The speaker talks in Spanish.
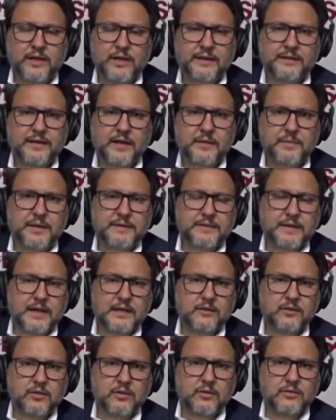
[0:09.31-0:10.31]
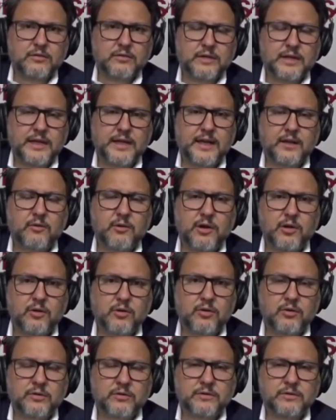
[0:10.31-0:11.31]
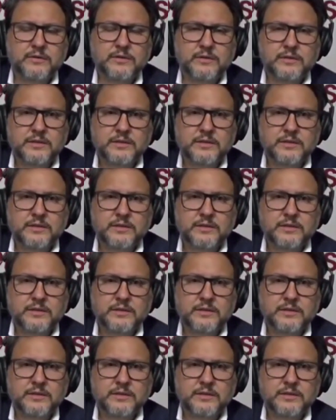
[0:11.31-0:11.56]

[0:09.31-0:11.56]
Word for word: que está pasando el Ecuador,